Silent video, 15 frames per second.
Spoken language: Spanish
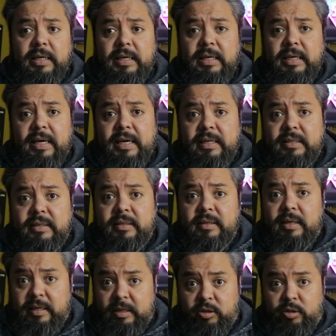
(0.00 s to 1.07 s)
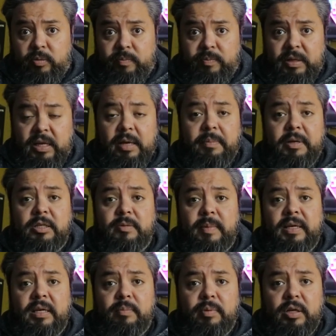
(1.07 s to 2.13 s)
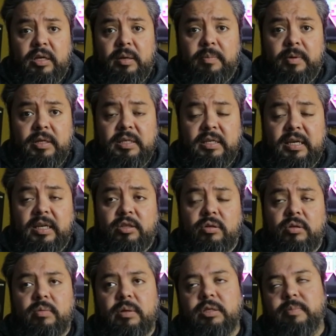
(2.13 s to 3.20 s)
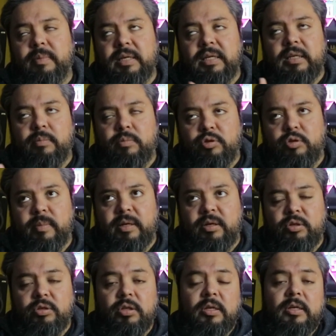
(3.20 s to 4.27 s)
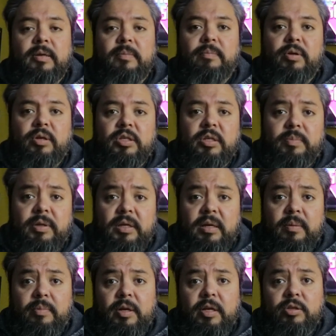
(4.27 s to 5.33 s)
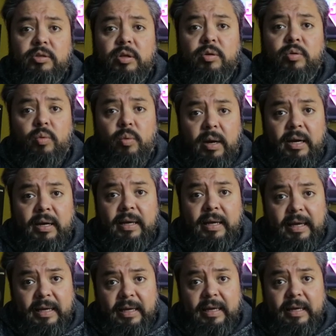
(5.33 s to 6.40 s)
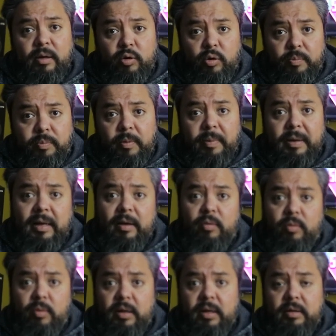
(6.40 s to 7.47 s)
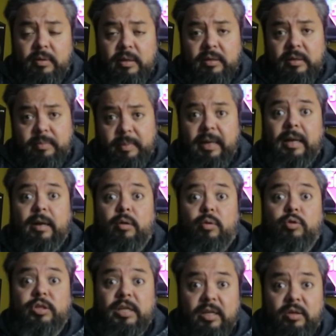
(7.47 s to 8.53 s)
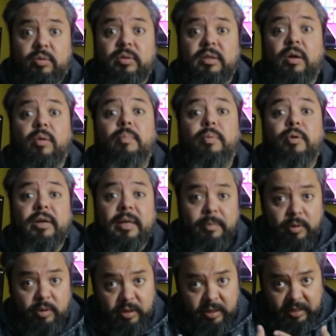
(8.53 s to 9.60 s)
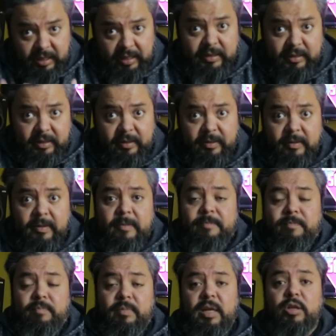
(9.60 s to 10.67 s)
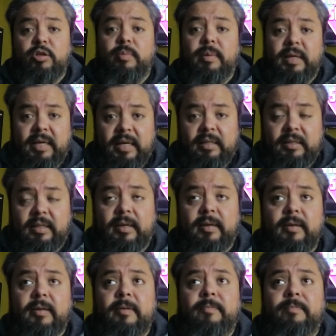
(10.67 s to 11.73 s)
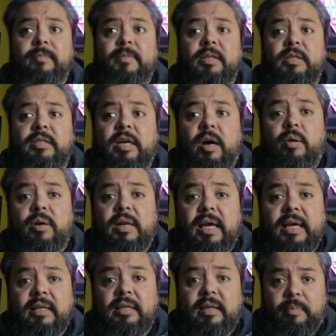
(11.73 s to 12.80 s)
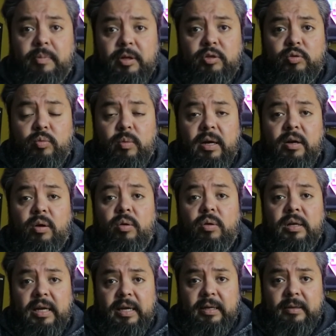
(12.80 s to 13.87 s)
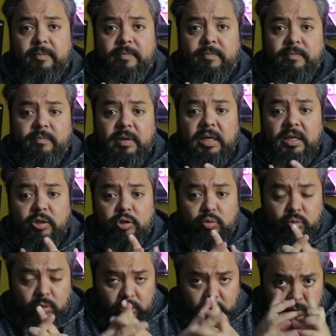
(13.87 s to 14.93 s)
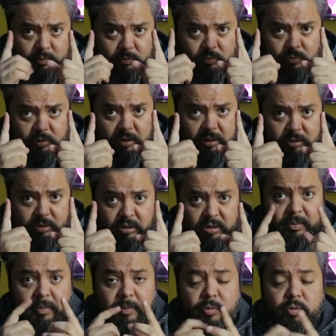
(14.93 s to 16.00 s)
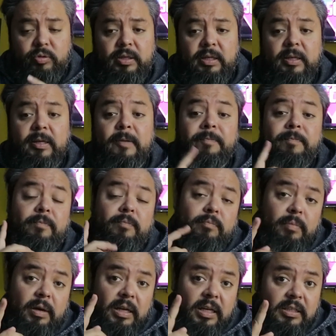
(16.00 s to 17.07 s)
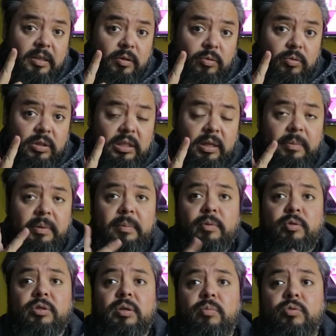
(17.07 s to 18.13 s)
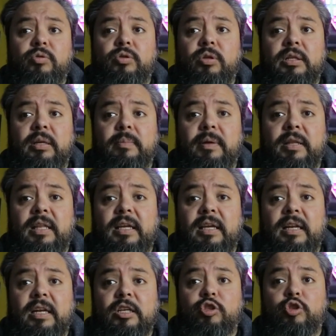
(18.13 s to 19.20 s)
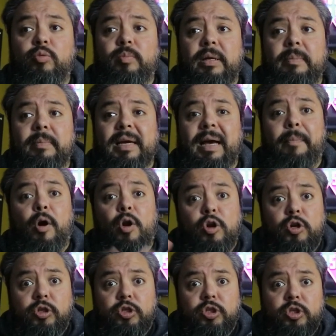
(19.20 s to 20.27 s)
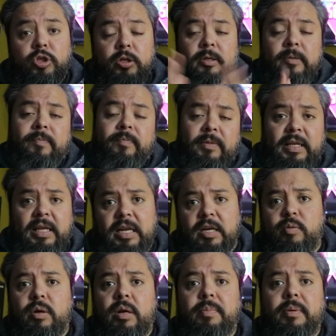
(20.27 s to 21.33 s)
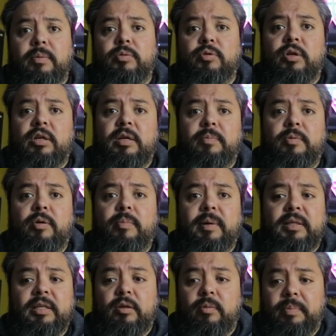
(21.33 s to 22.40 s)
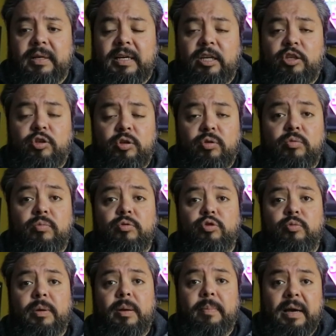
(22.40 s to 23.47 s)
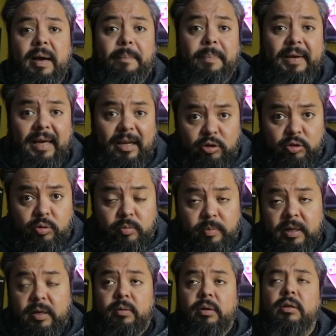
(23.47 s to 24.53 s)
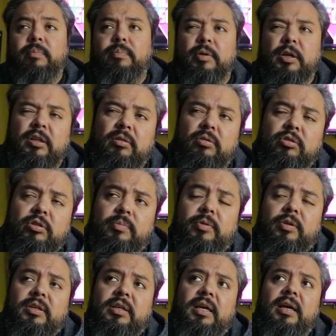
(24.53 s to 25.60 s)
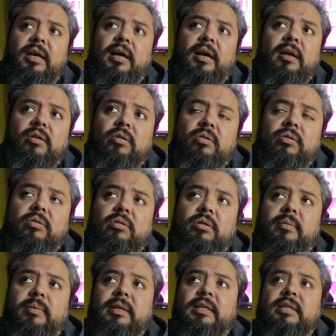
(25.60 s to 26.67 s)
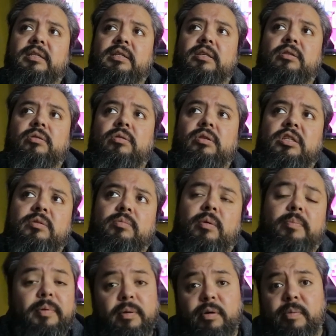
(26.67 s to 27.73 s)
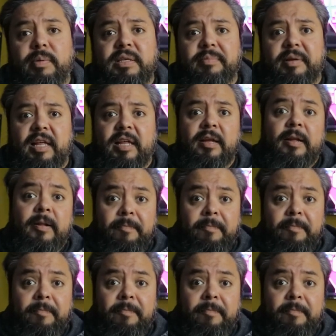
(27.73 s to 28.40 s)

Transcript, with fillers: Y es esto. El matchmaking, por ejemplo, en este caso no matchmaking ni mucho menos, pero sí, por ejemplo, el hecho de jugar en grupo para jugar para luchar contra un Pokémon gigante. ¿Vale? Eso me encanta. O sea, online, que puedas jugar online. Eso es uno, una de las que más me gustan. Más la segunda también me gusta mucho el tema de las Super Mega Balls, en el cual podemos, por ejemplo, convertir un Pikachu en un Super Mega Pikachu. Me recuerda un poquito, no sé por qué, a lo que vienen siendo Digimon, pero bueno, no pasa nada.